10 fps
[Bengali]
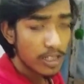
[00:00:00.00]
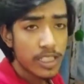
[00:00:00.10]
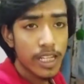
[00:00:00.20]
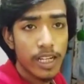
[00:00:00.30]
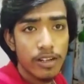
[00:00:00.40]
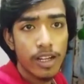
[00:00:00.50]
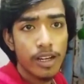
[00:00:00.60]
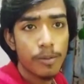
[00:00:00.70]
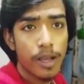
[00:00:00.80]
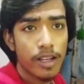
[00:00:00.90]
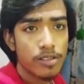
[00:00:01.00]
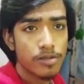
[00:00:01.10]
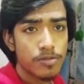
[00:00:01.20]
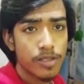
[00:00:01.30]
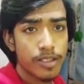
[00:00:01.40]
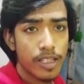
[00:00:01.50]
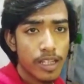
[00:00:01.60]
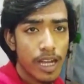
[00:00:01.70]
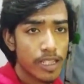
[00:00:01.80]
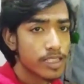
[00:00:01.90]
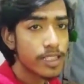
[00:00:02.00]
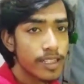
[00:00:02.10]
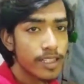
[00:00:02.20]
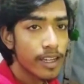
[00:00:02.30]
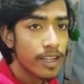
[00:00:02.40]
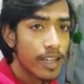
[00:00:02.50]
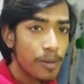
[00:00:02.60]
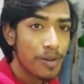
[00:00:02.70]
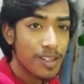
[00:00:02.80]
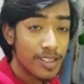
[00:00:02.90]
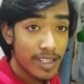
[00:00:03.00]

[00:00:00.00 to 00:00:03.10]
সেই কারণে আমি একদম এদিকে আসিনি এবার